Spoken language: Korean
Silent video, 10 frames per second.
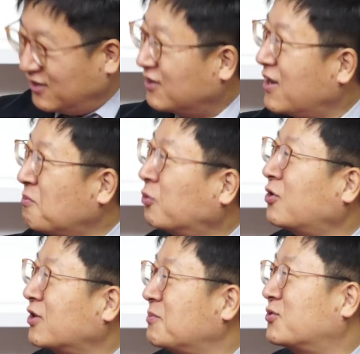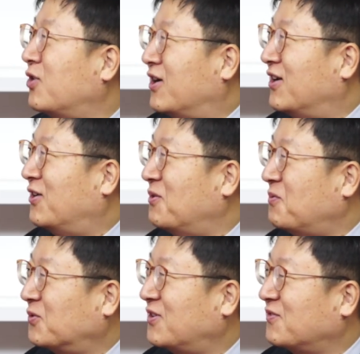책. 예, 목넘김이 좋아요. 그,
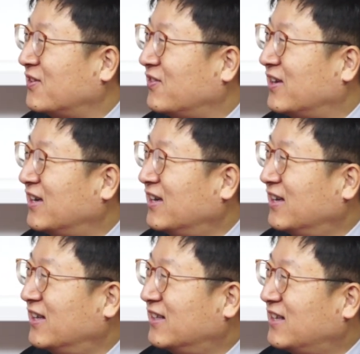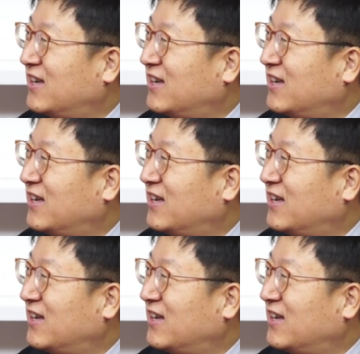그런 책이 그런 책이 좋은 책이죠.